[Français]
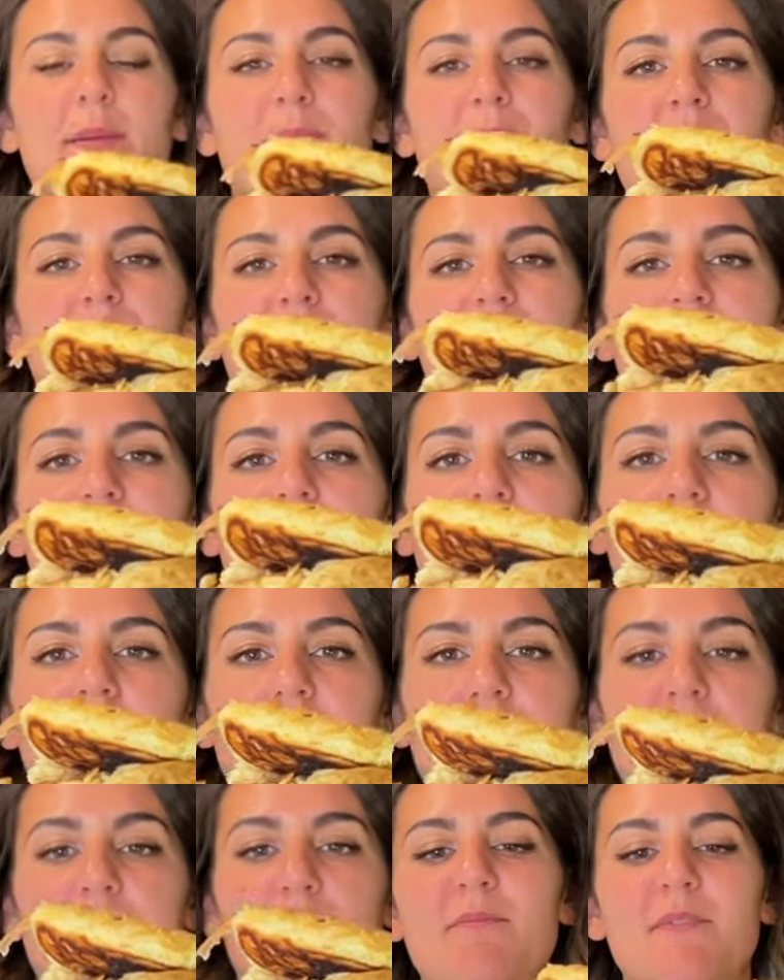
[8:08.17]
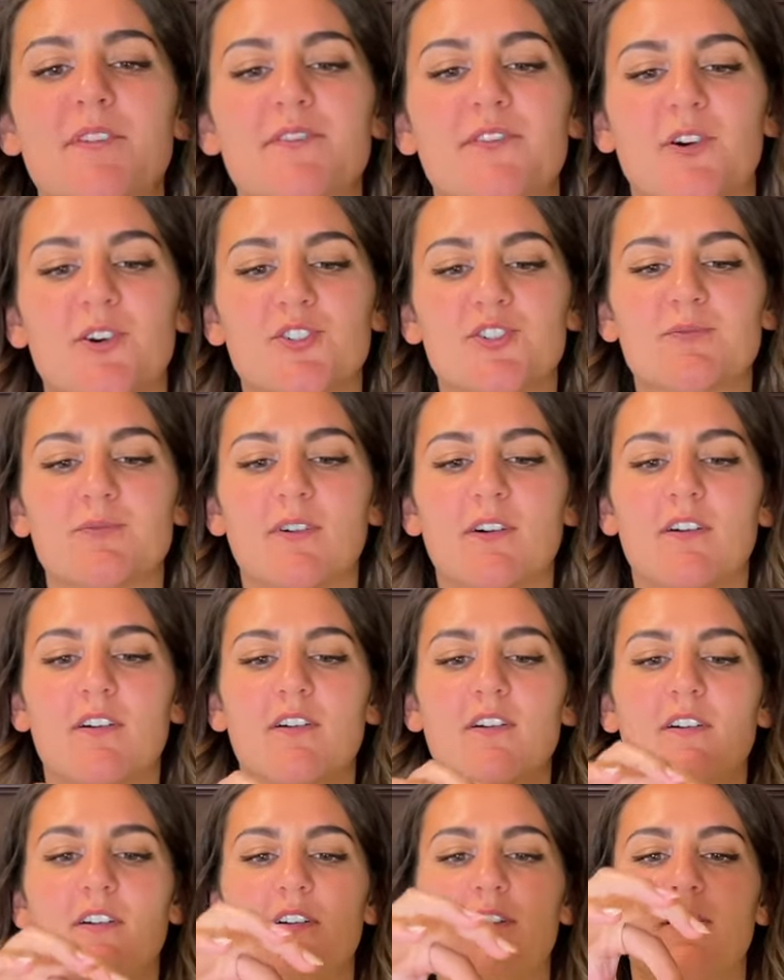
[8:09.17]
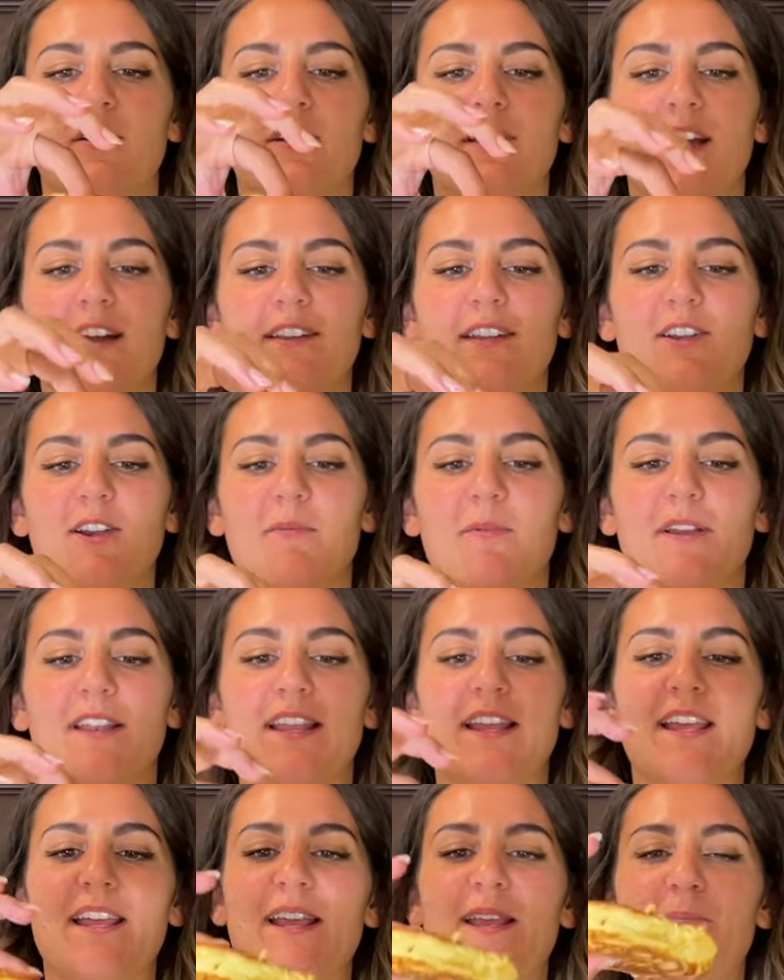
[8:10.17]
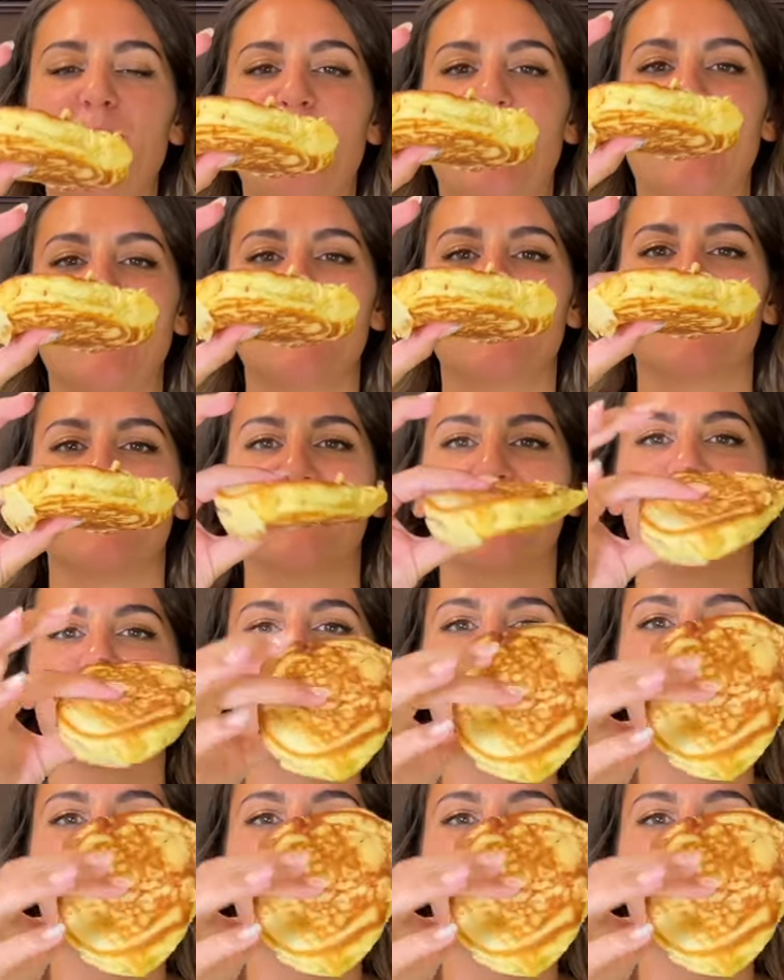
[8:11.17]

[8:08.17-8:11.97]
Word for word: pancakes. Mais franchement, euh, regardez comment il est épais celui-là.